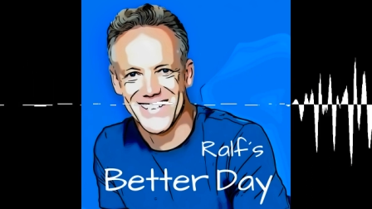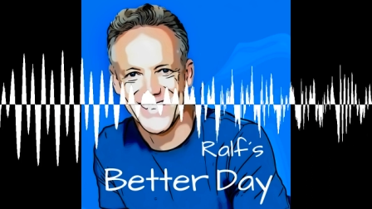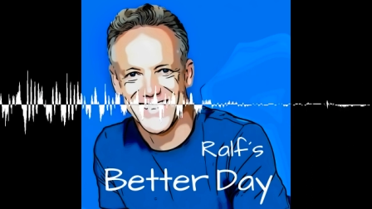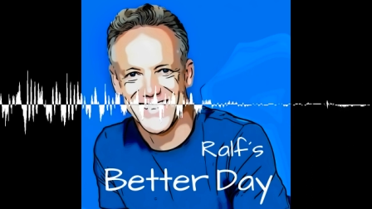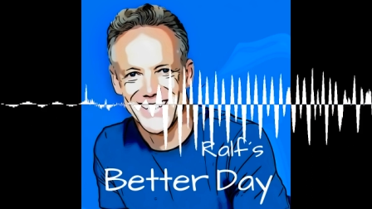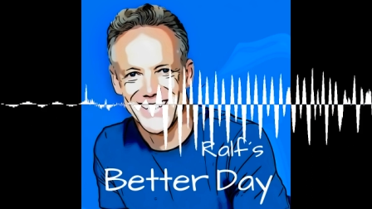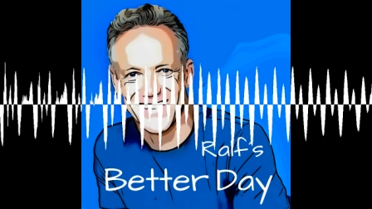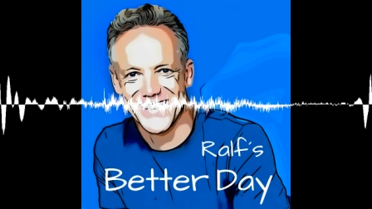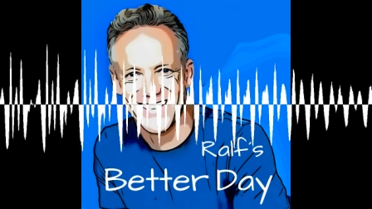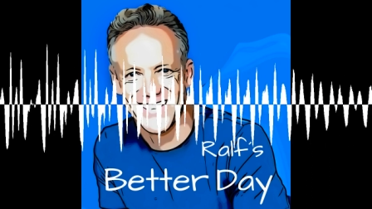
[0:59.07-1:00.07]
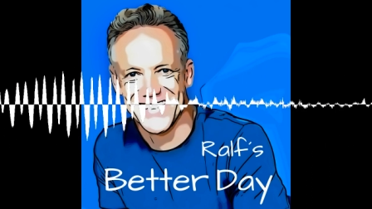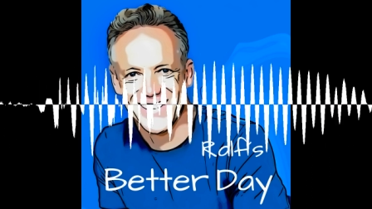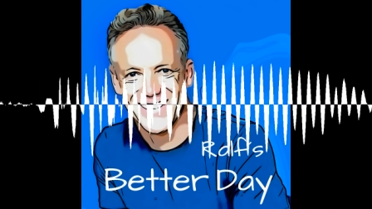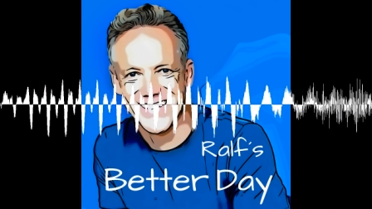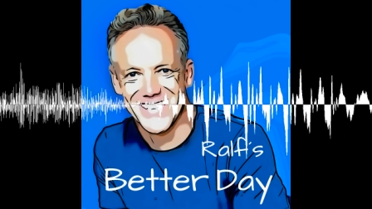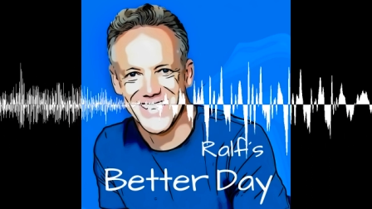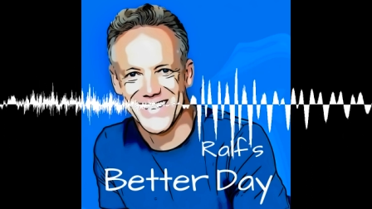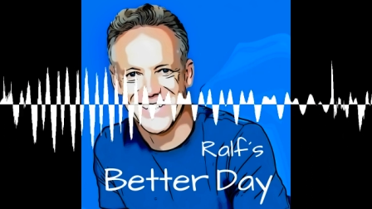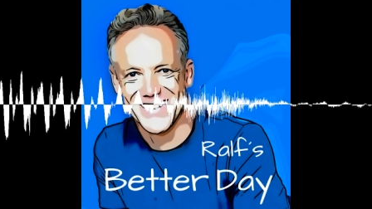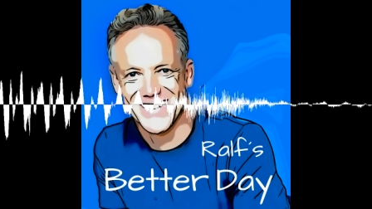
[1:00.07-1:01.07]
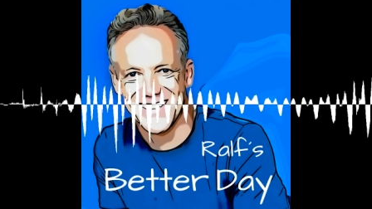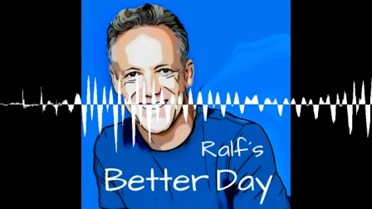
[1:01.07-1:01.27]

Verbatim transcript: in der aktuellen Folge von Erschaffe die beste